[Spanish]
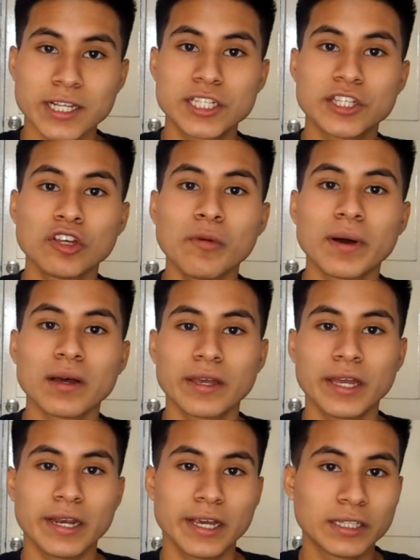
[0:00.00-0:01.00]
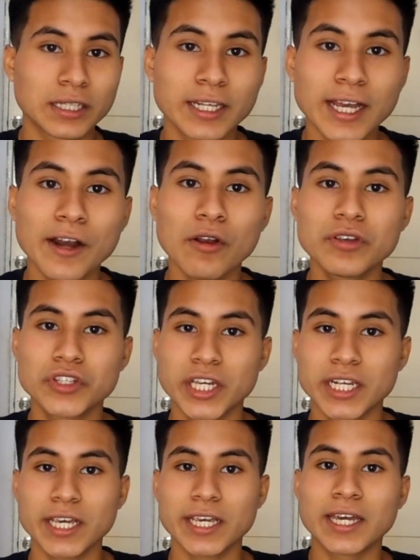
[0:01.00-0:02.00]
en ese idioma, en italiano
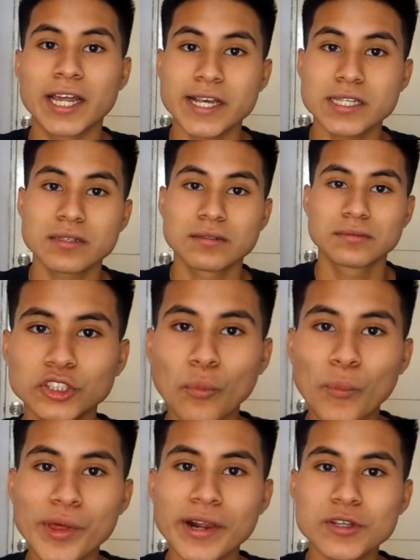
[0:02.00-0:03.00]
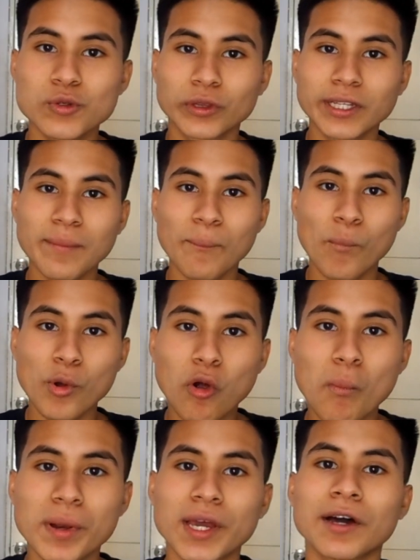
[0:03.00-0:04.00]
y en inglés. Esto puede resultar muy
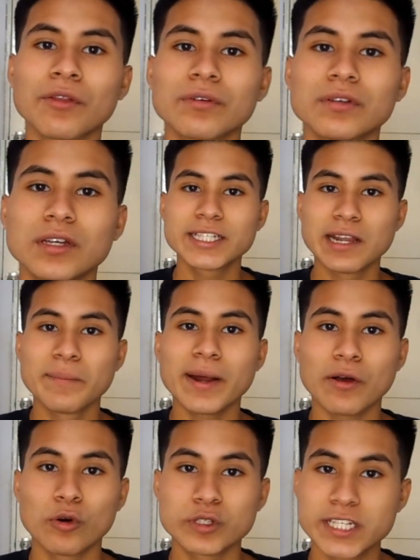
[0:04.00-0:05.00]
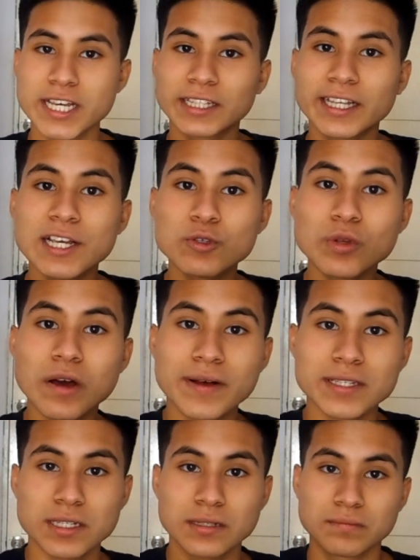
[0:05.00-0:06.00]
complicado. Sin embargo, si ya tienes una
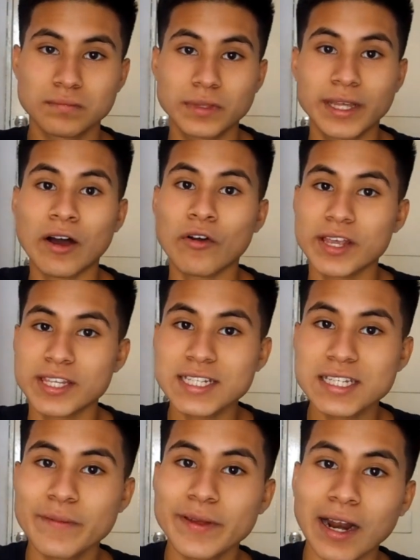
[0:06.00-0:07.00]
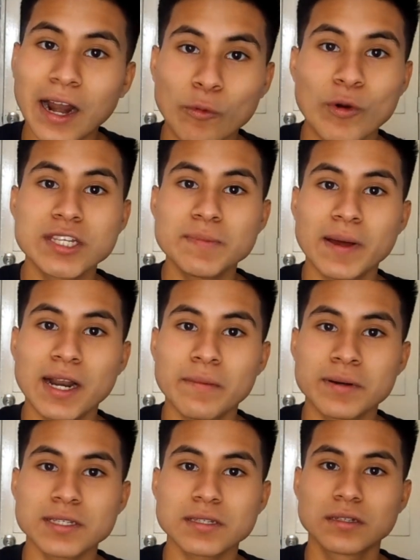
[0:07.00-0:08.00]
base de aunque sea saber algunas
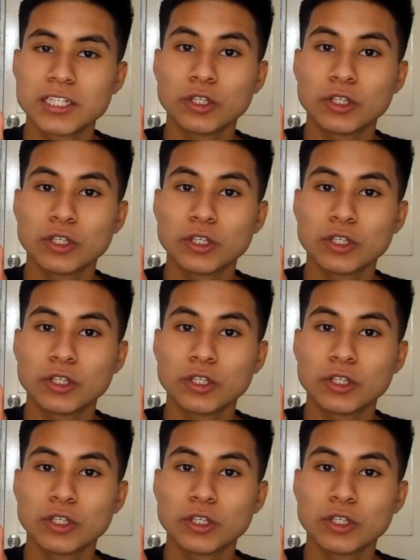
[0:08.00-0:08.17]
palabras,